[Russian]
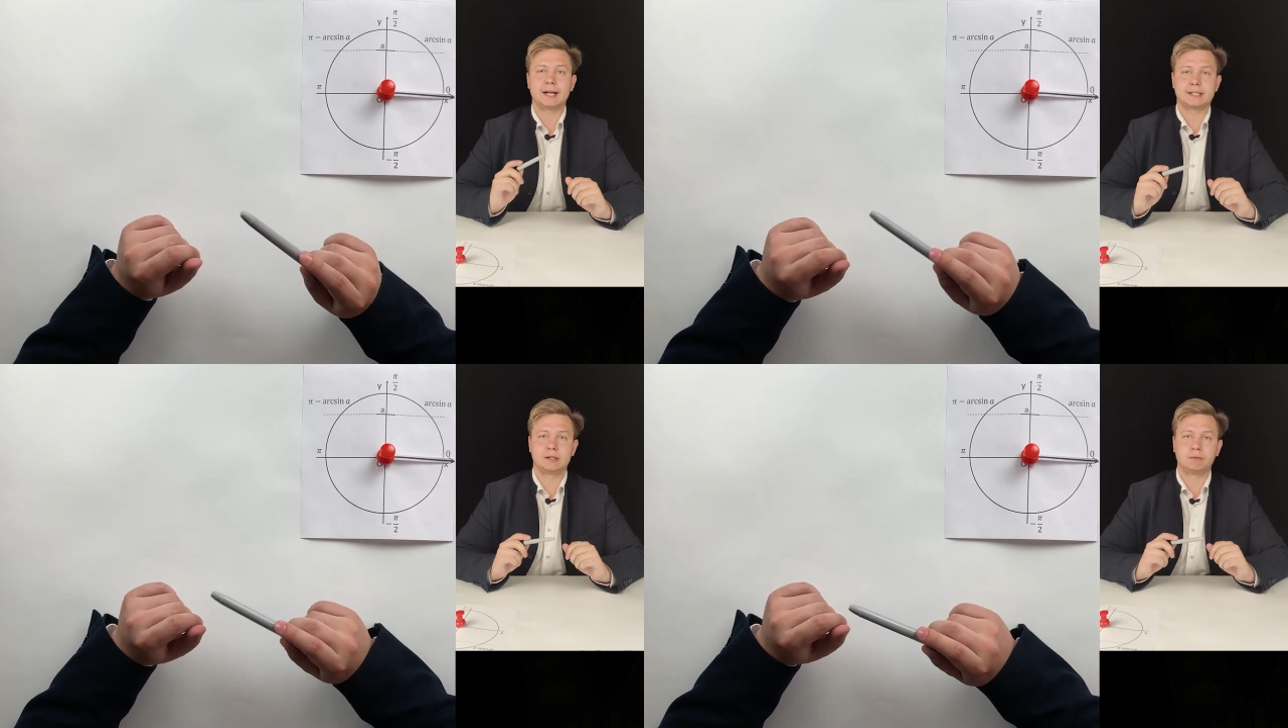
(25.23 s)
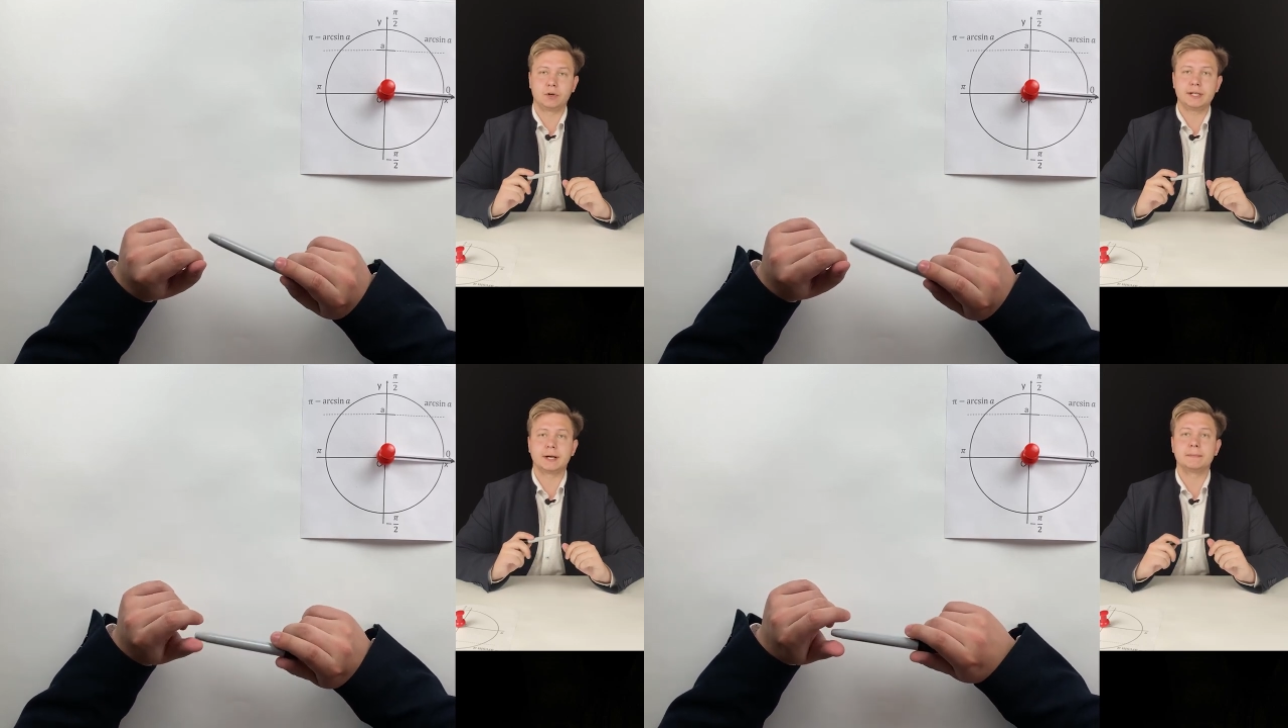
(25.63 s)
А
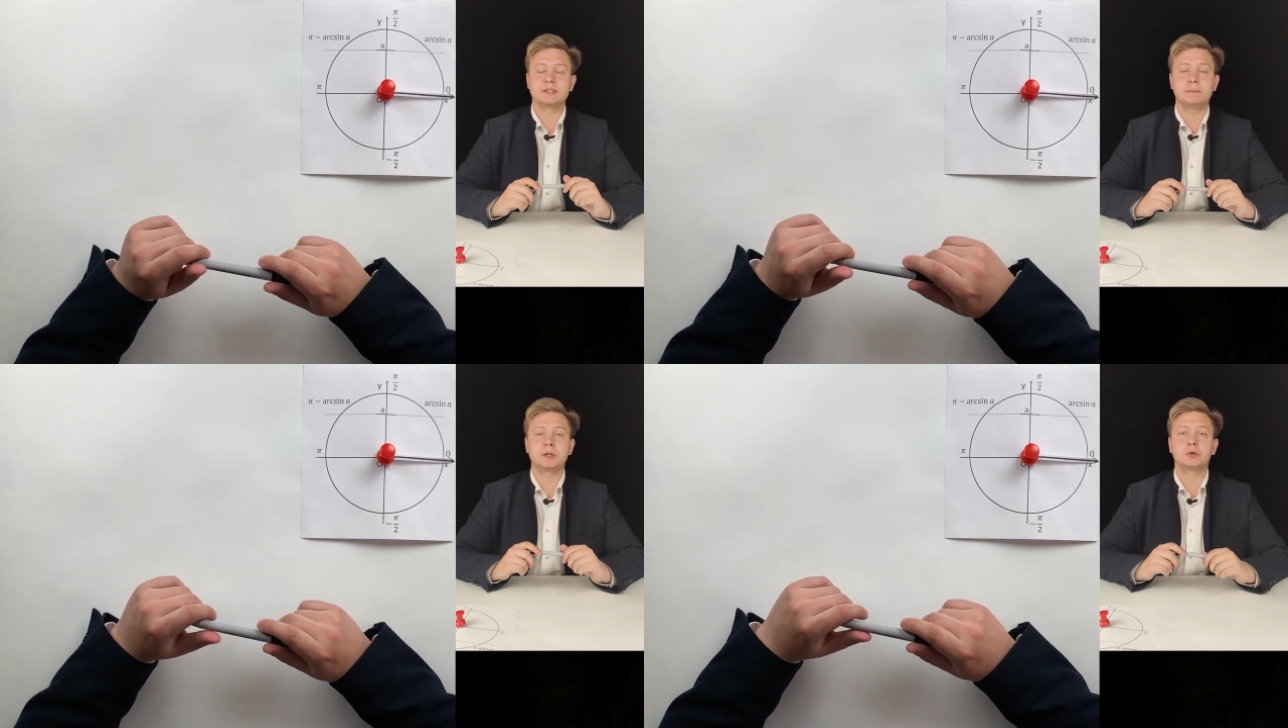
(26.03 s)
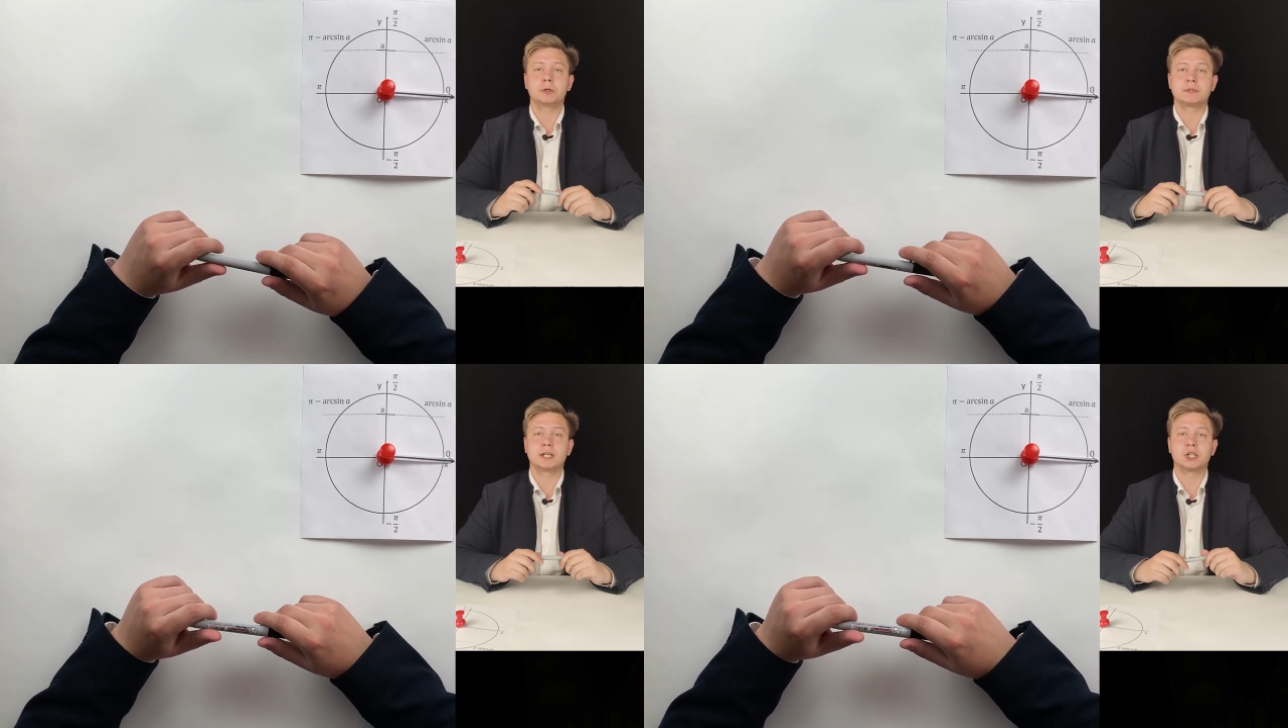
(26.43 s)
сегодня мы с вами
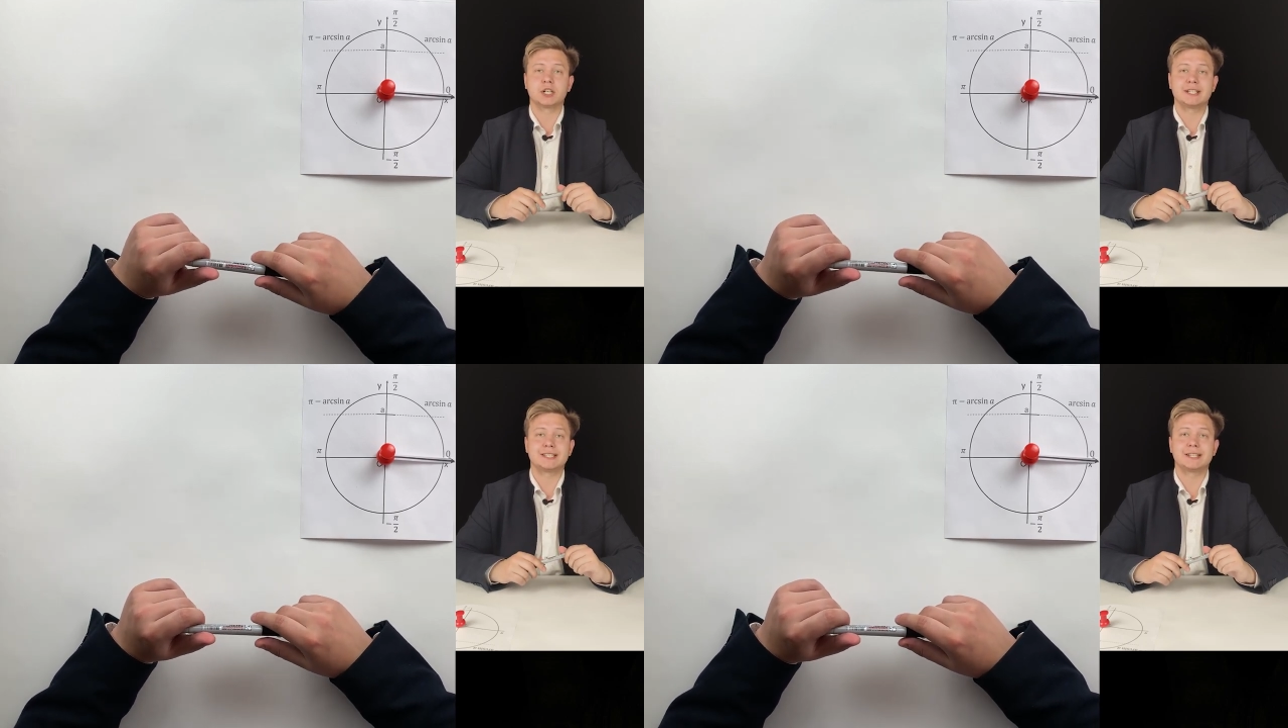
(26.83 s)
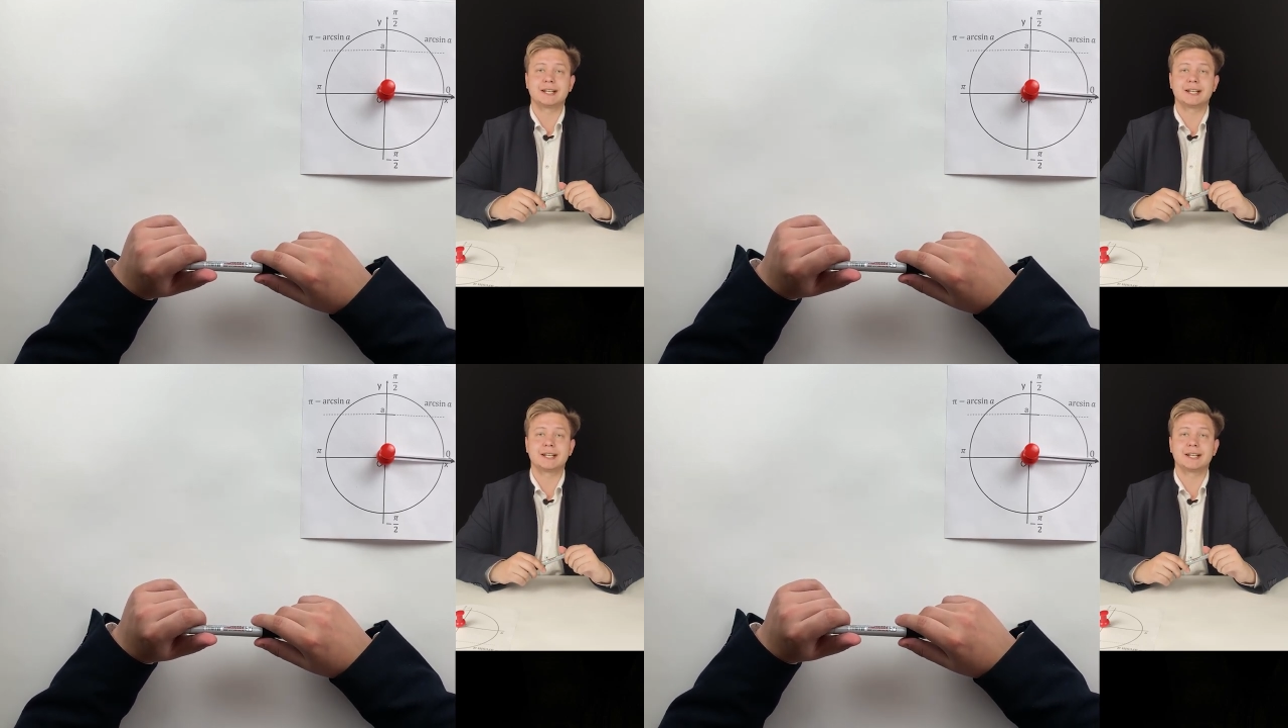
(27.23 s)
научимся решать